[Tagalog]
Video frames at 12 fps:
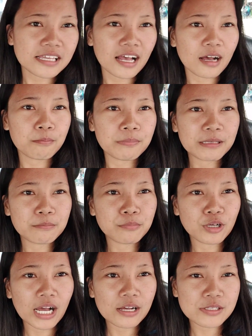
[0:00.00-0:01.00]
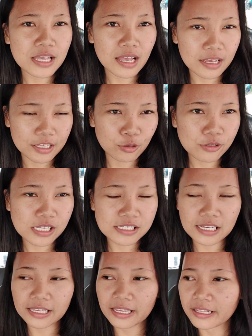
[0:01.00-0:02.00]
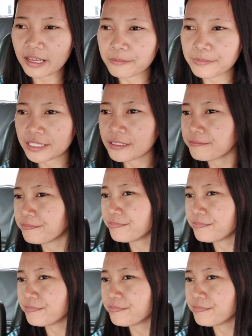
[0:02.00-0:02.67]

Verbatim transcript: sa big, uh, sa itong sasakyan namin.